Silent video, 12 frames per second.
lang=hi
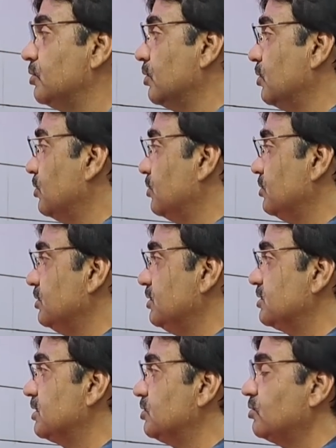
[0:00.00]
तो
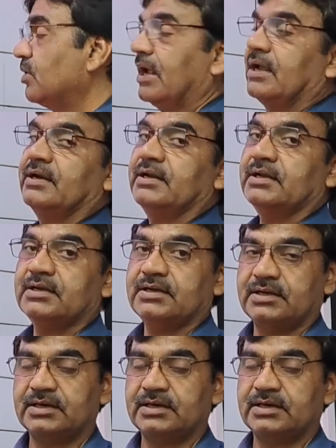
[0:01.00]
इसकी जो लाइनें